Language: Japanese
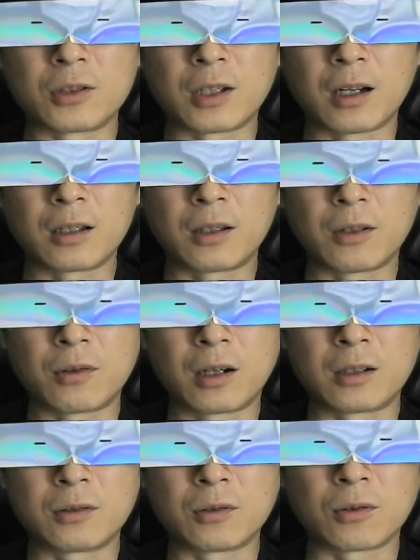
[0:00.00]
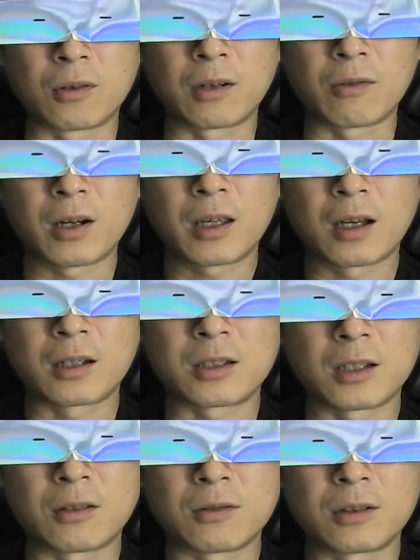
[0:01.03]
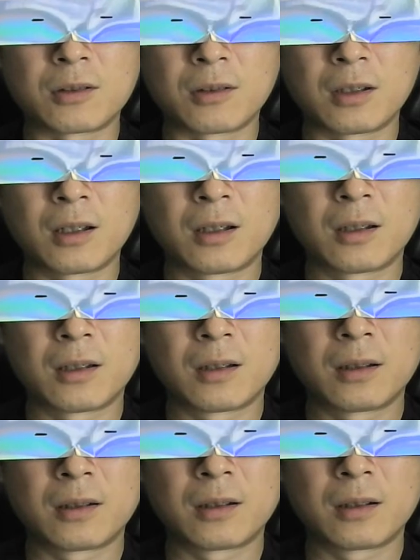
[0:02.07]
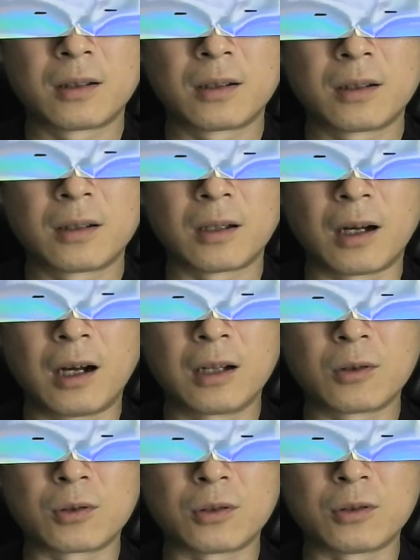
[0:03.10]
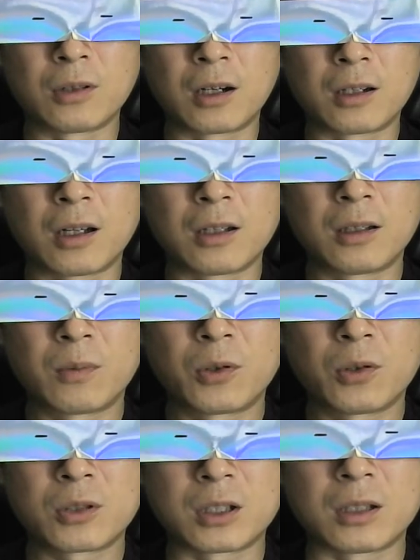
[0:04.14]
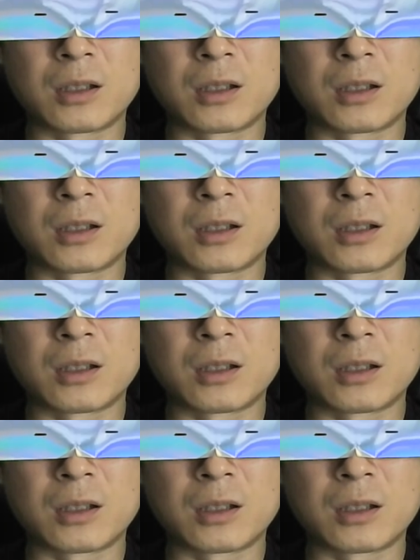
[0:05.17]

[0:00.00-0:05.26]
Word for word: ないって言われるのとは訳が違うんですよねアートというなら何でもよし